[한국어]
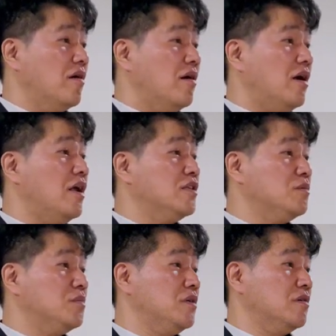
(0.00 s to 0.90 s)

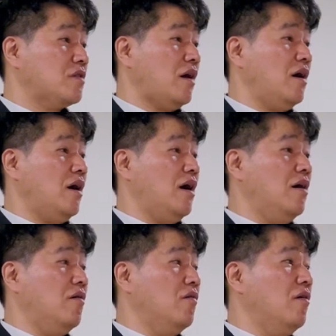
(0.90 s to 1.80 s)
하나님이 다
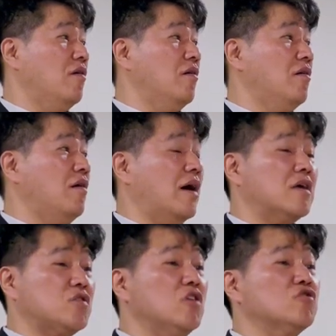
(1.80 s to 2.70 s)
어,
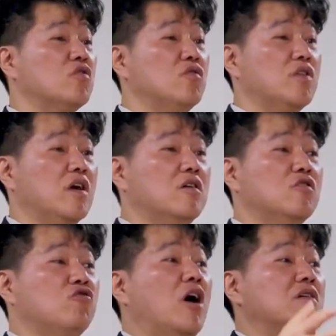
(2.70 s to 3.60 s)
알아서 해줄 건데 그
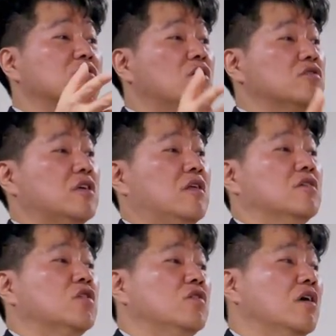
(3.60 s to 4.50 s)
구하는 것에
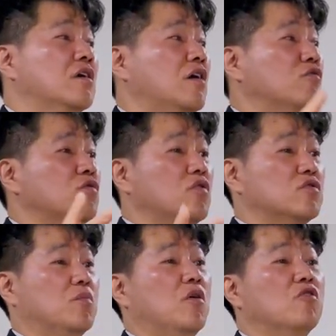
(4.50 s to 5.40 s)
대해서 얘기를 하고 있는
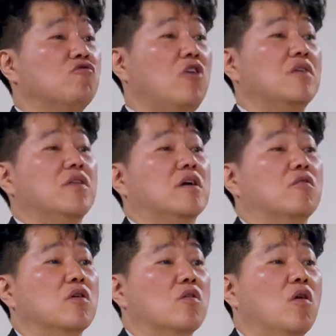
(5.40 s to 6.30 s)
거죠. 뭘 구한다라고
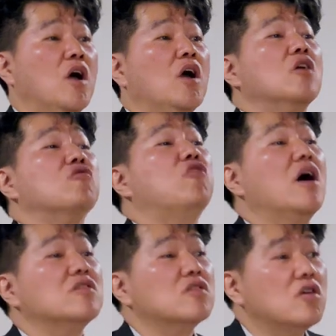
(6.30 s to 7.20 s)
하는
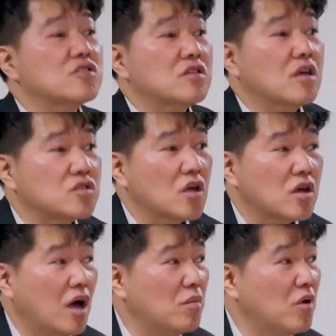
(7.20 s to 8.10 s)
구하는 것에 대해서
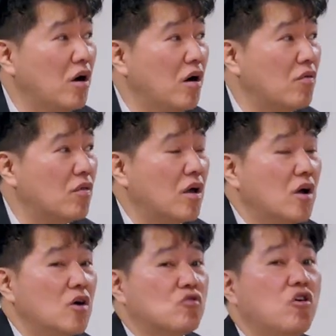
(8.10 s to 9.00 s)
얘기하면
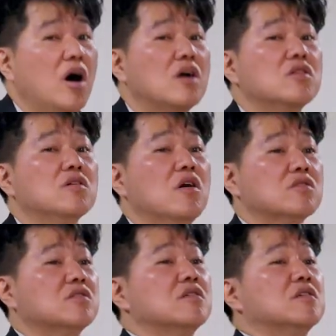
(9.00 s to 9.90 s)
구하는
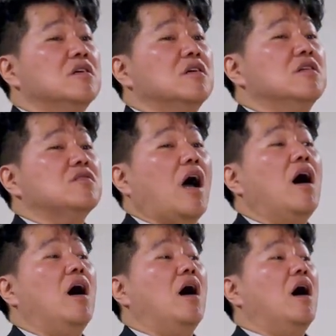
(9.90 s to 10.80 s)
것들은
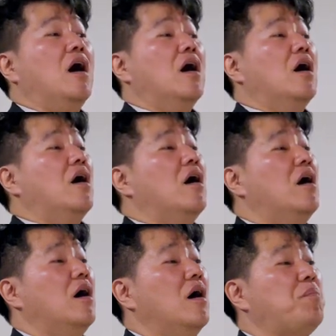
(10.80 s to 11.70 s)
다
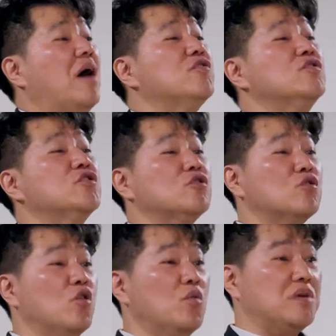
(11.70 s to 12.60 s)
어, 받은
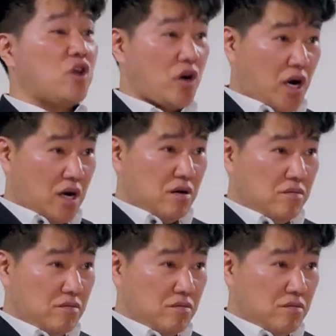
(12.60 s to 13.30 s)
줄로 믿어라.